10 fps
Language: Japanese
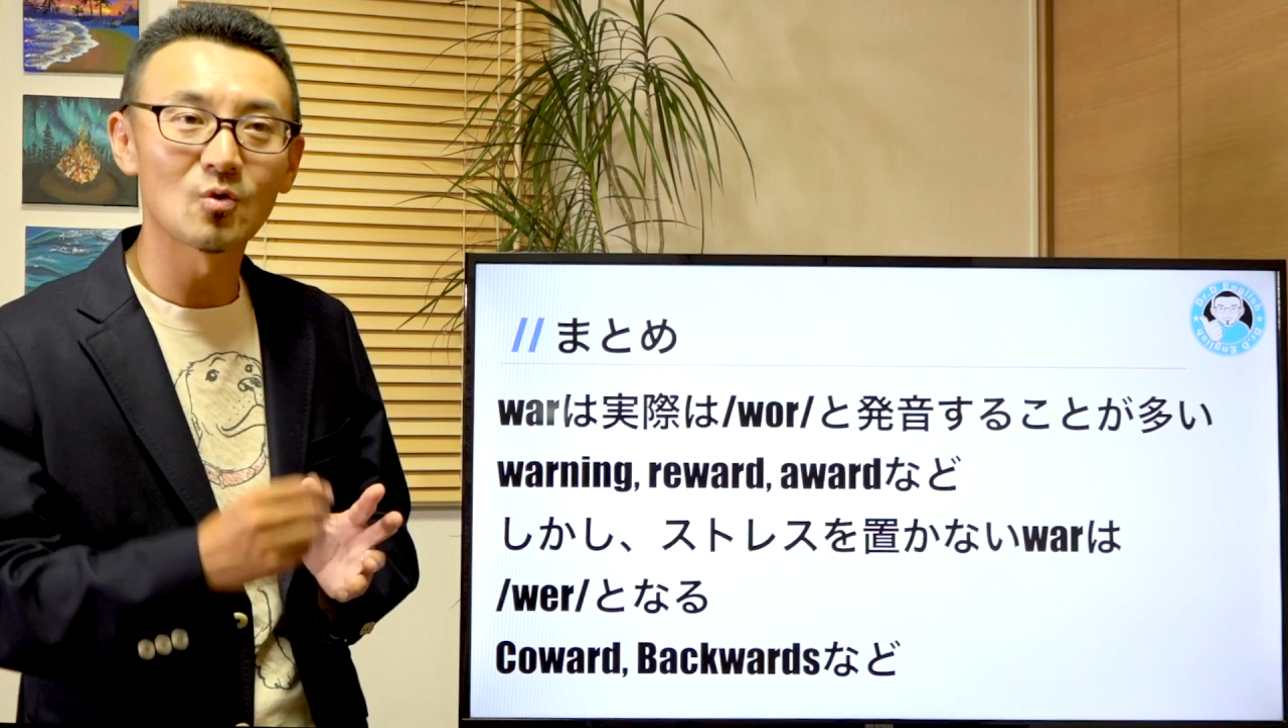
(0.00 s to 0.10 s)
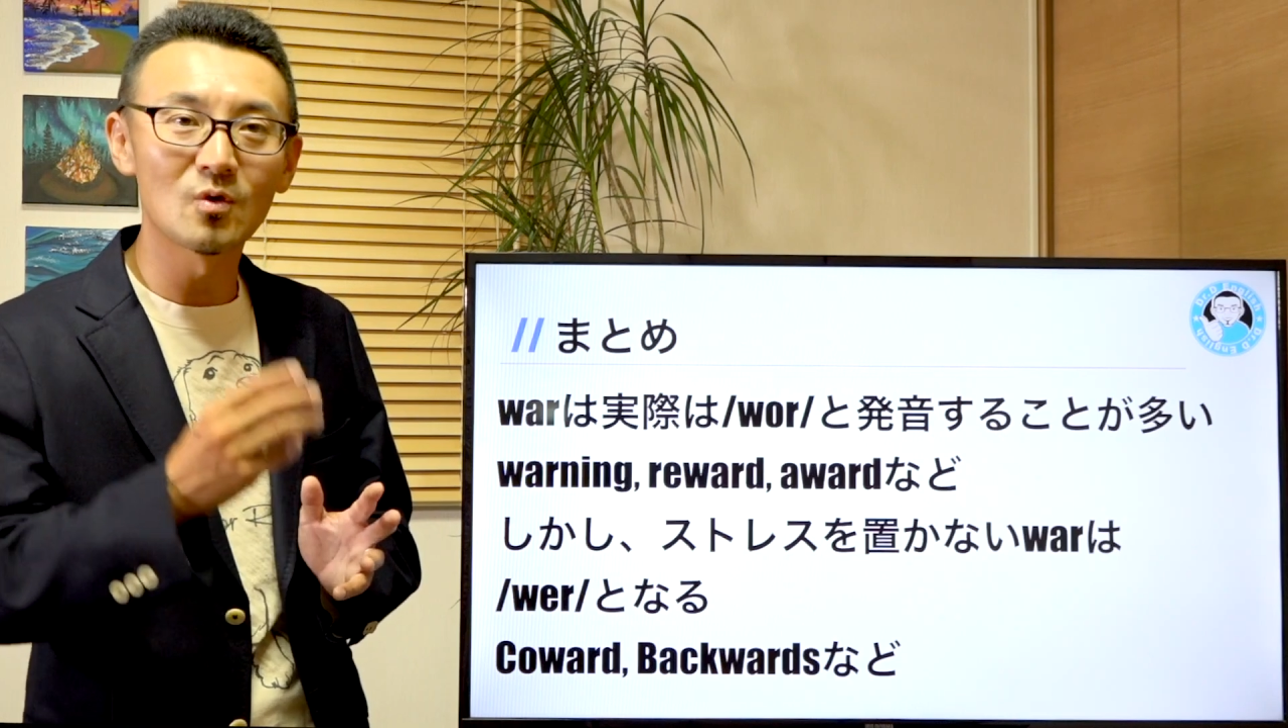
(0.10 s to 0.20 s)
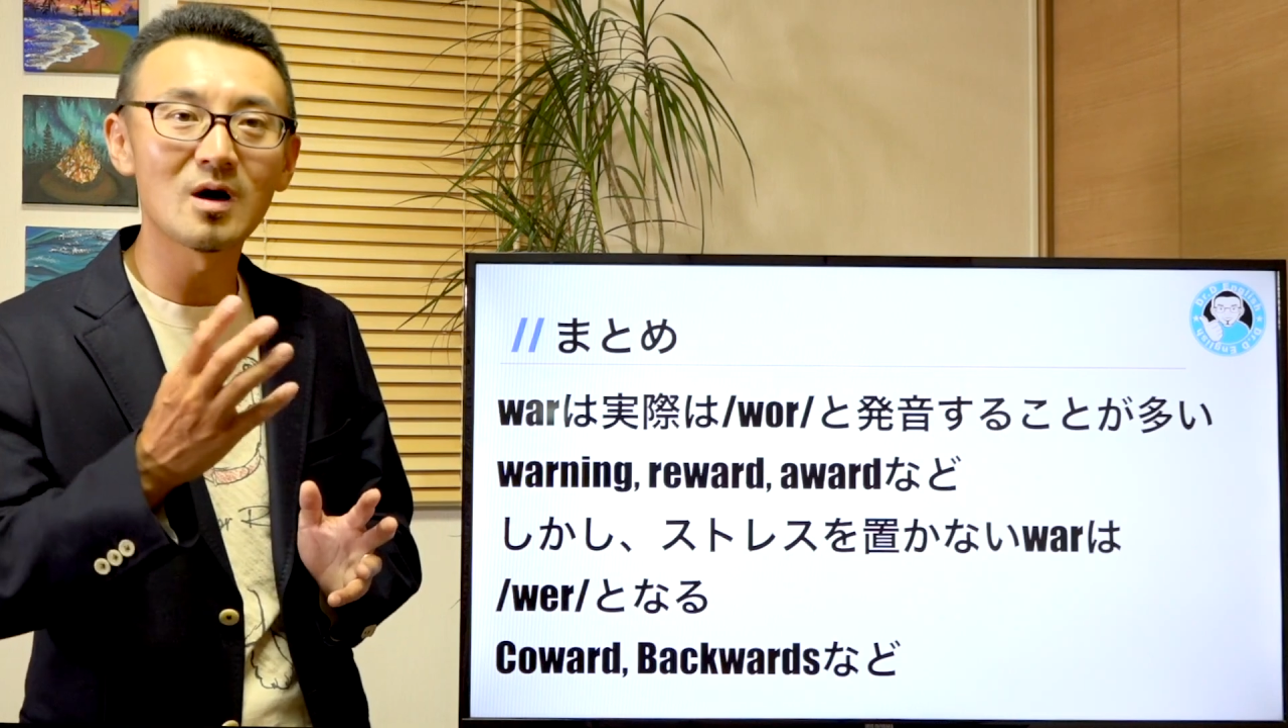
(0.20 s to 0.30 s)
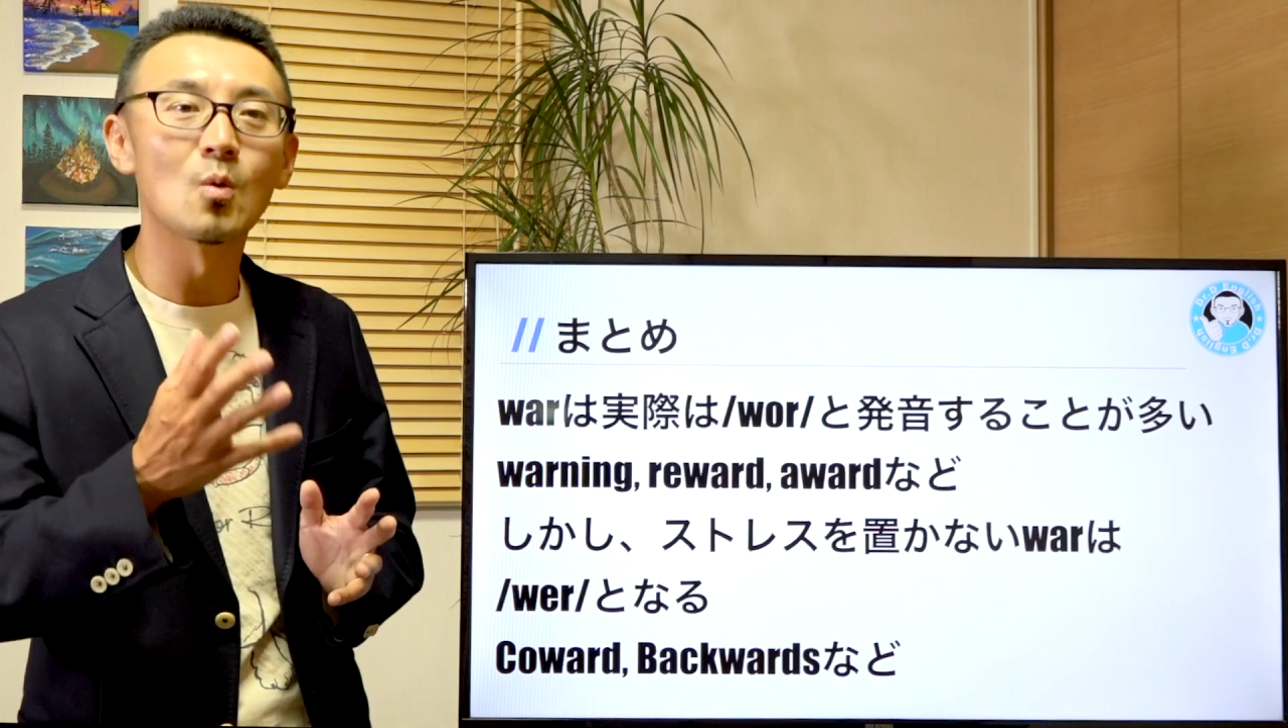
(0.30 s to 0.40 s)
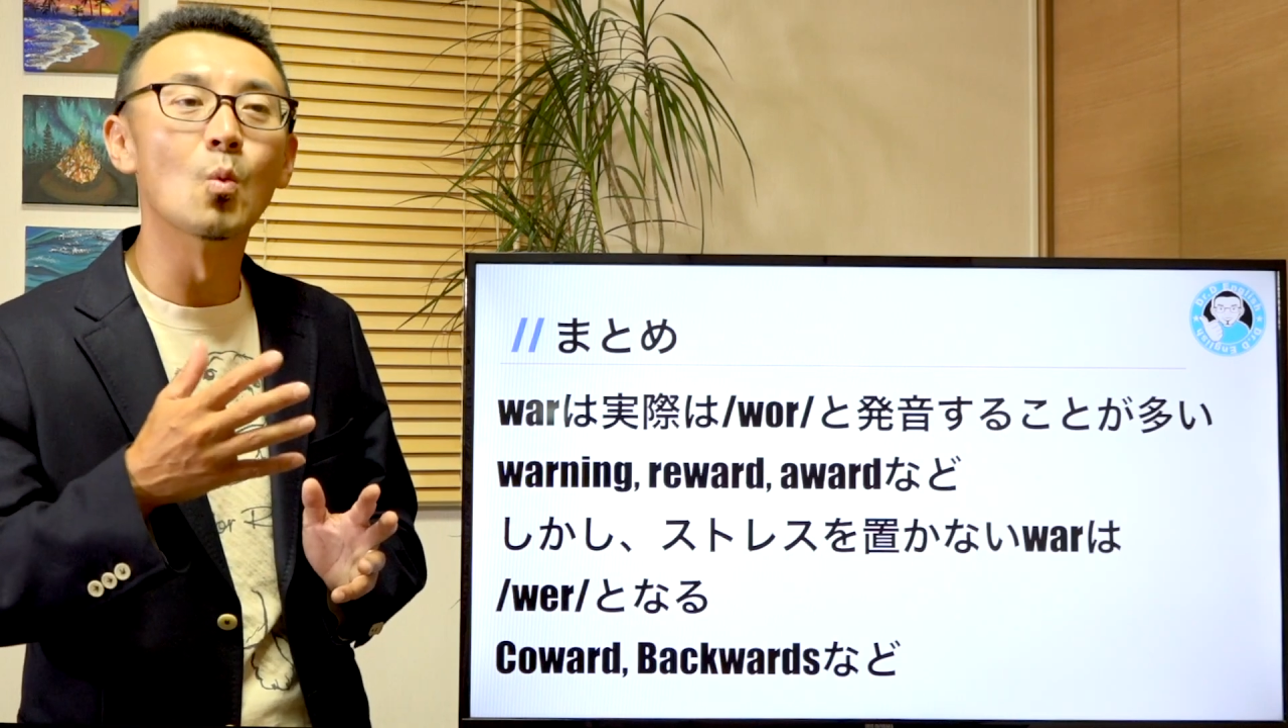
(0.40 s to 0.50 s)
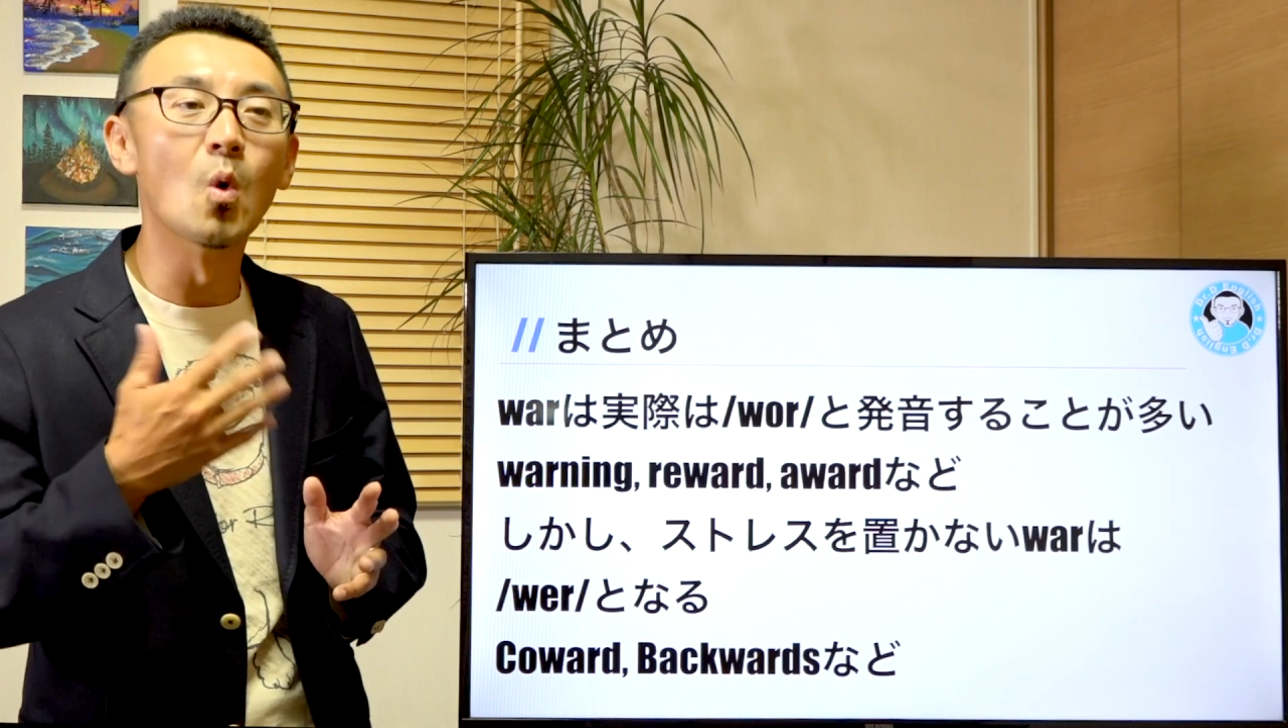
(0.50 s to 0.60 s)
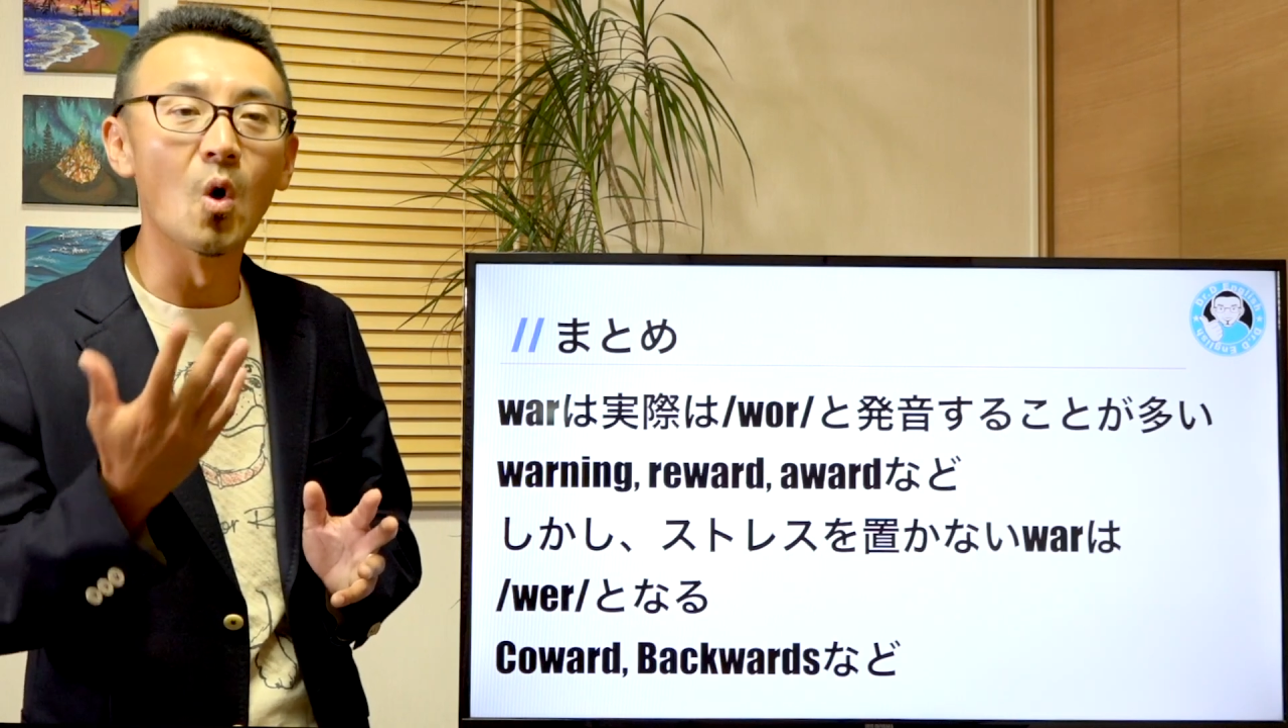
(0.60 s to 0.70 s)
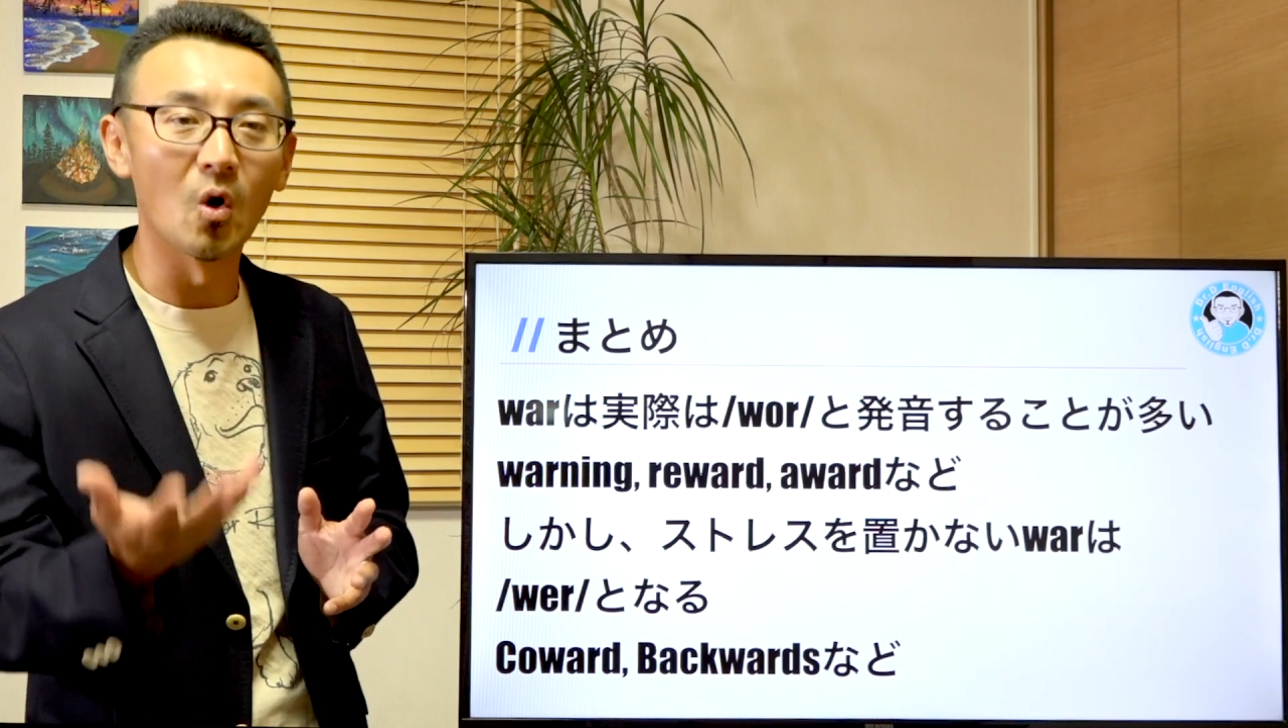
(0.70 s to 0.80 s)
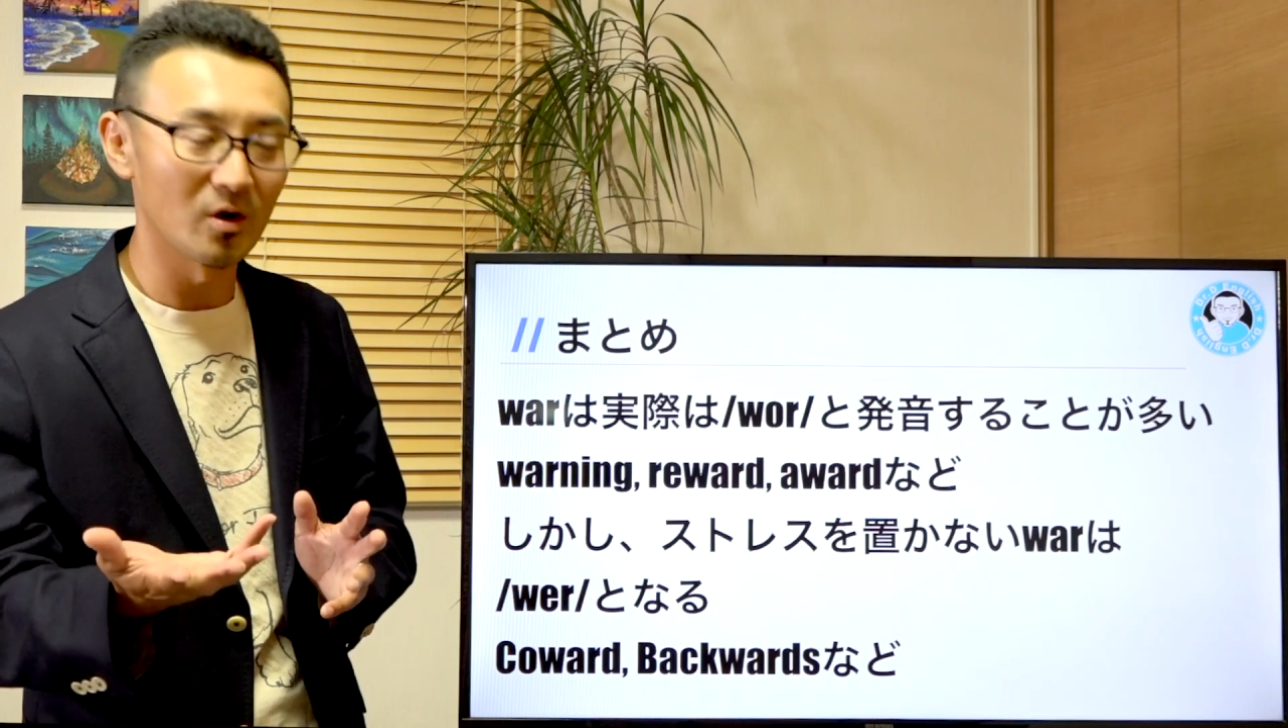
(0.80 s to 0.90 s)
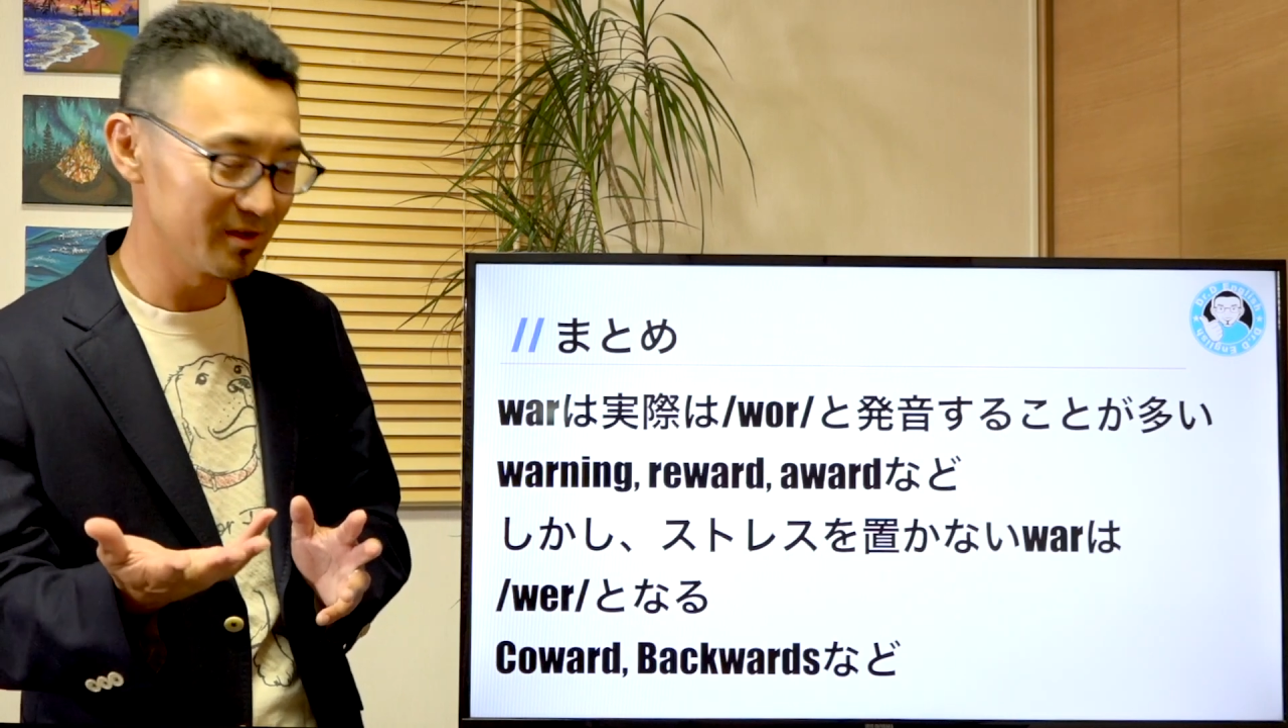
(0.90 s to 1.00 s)
ころは
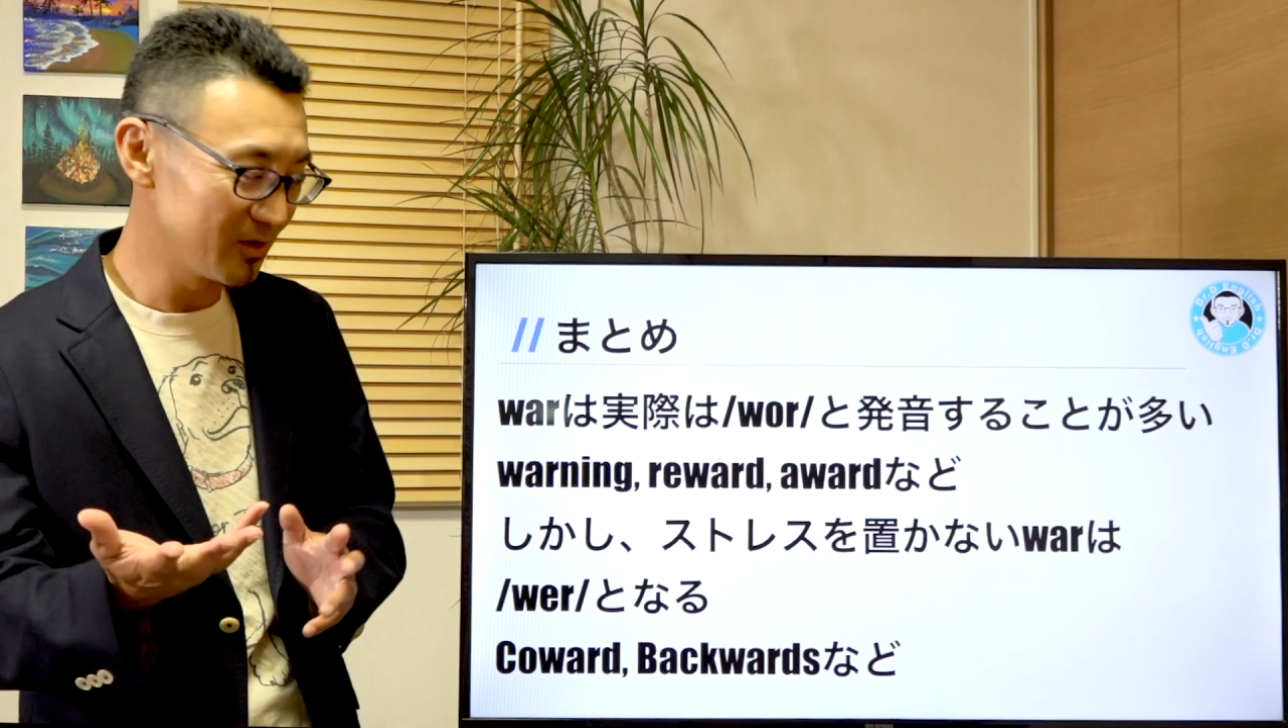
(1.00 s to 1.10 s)
war っ